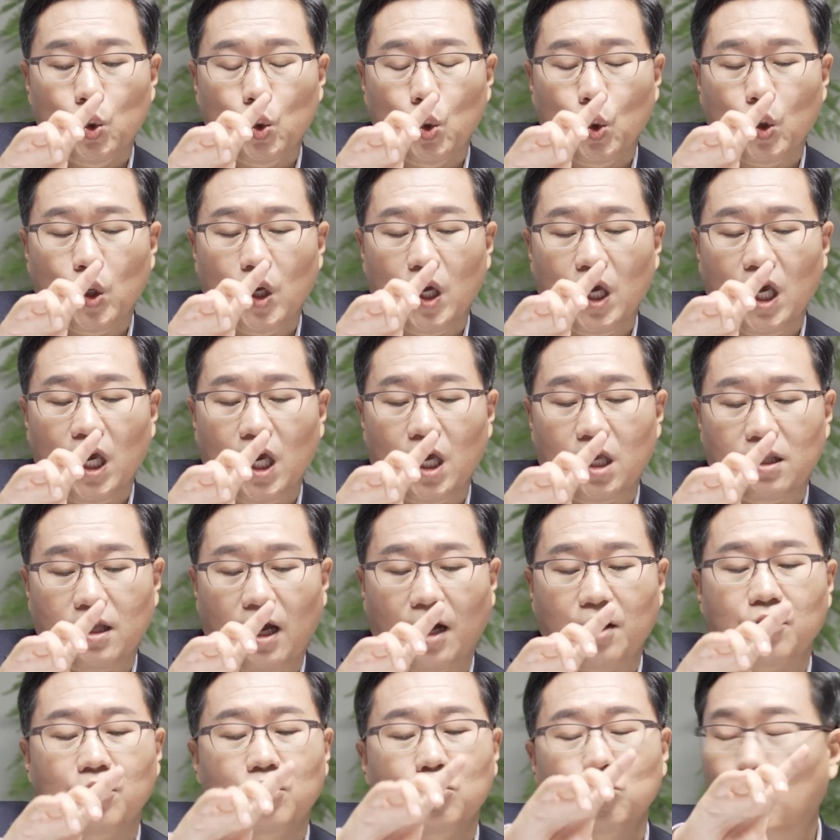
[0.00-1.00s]
요게
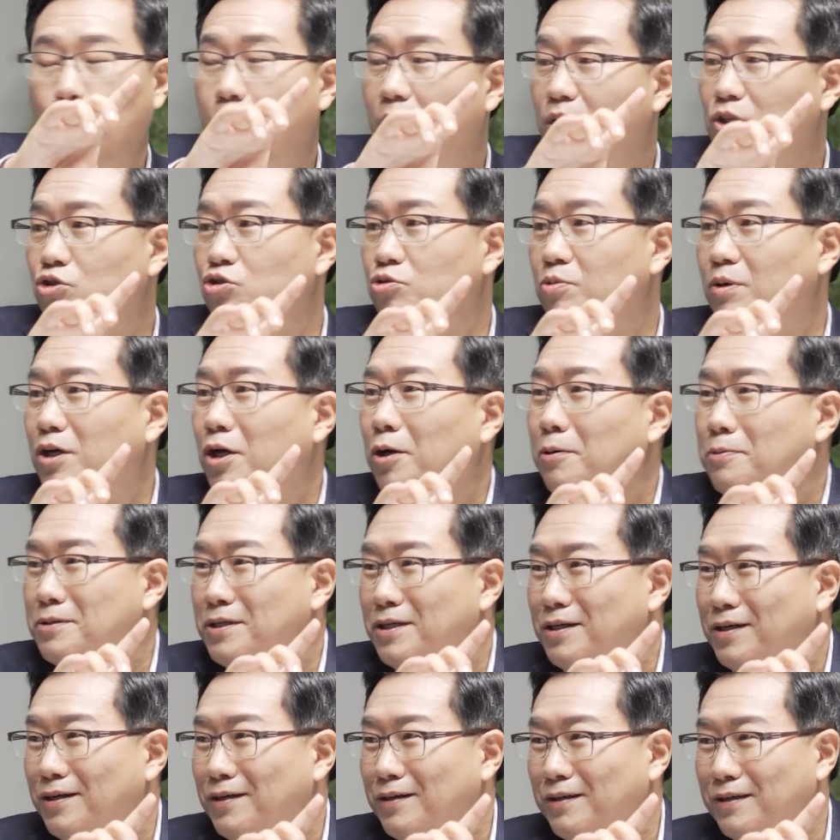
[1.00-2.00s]
당연히 높아질 수밖에
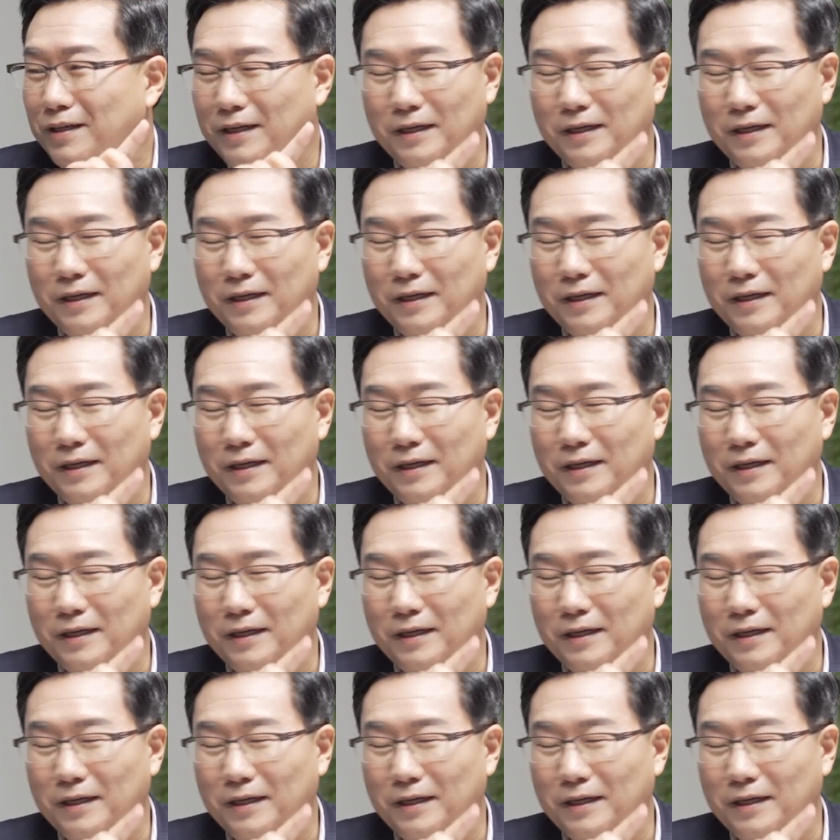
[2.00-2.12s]
없어요.